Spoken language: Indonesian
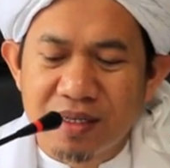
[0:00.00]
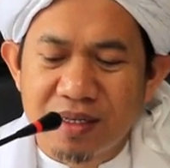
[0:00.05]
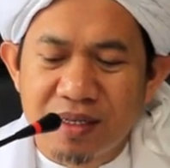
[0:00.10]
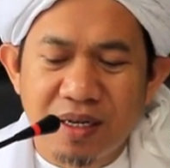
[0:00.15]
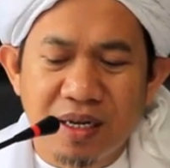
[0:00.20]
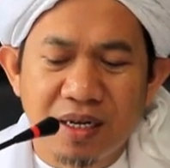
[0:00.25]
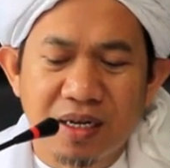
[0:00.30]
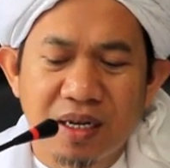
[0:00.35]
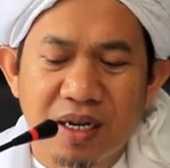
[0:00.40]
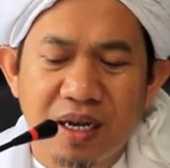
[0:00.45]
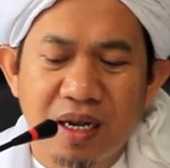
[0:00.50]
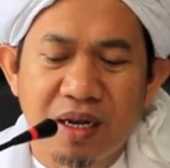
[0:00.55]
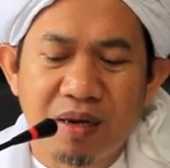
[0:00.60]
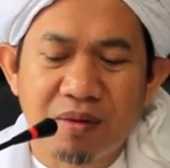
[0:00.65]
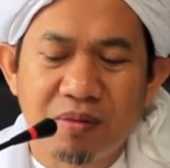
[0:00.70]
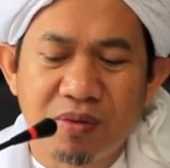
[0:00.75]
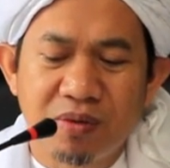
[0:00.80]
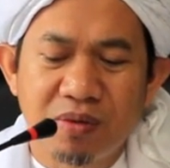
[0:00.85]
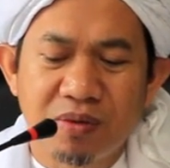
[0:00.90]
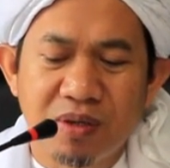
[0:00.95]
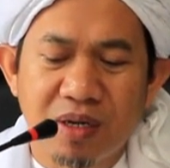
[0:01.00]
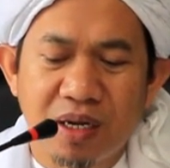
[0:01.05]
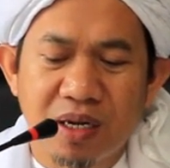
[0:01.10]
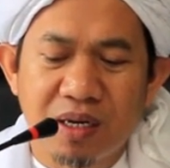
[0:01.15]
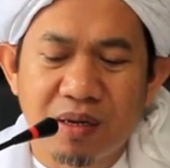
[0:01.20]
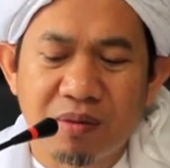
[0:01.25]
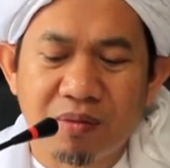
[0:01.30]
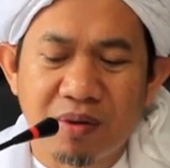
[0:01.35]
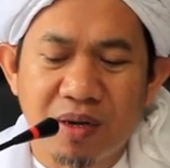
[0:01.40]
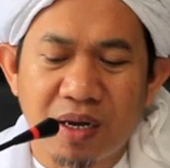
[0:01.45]
Dan kamu
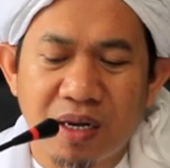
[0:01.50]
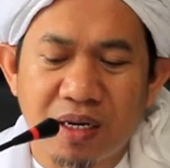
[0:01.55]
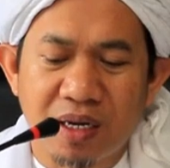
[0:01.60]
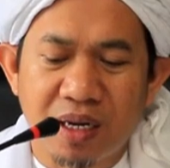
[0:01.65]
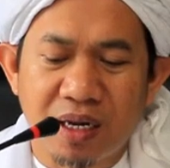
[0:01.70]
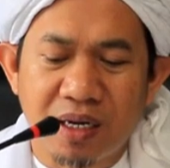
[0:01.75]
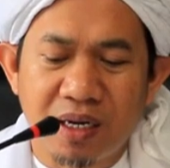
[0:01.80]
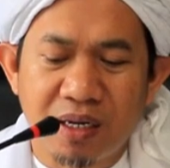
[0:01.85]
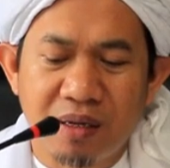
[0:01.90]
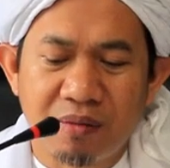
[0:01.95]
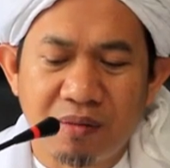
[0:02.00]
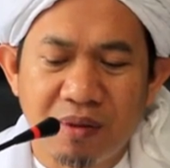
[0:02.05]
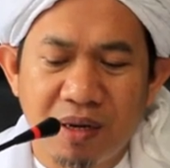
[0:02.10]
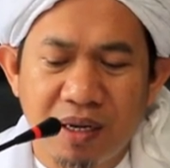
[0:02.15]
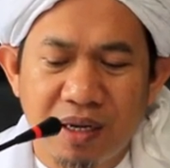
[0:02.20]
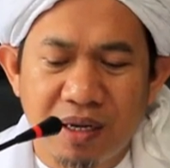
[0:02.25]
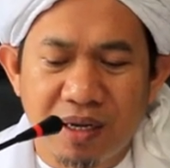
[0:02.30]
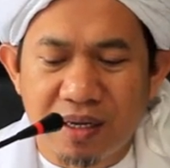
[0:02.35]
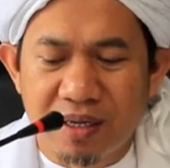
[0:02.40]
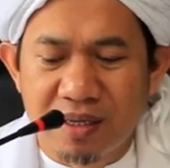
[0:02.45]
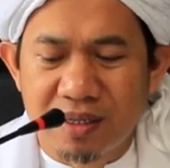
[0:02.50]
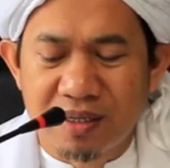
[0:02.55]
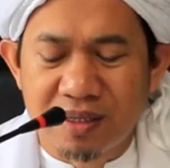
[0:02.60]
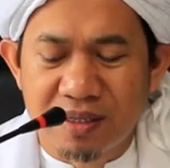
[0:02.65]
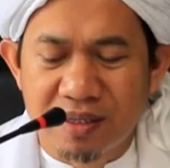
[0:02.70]
dalam keadaan lemah.